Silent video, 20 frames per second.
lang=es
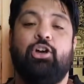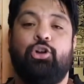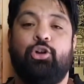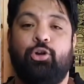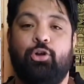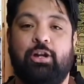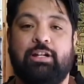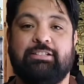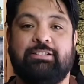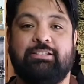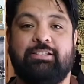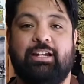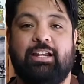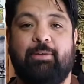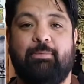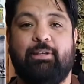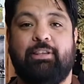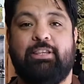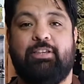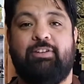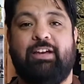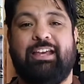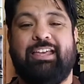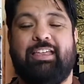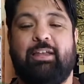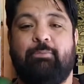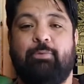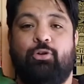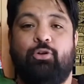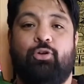No necesariamente va a
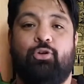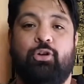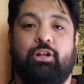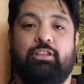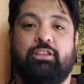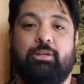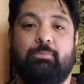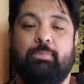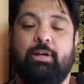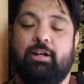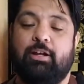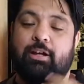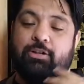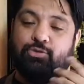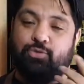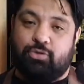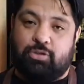quedar mejor con estas marcas,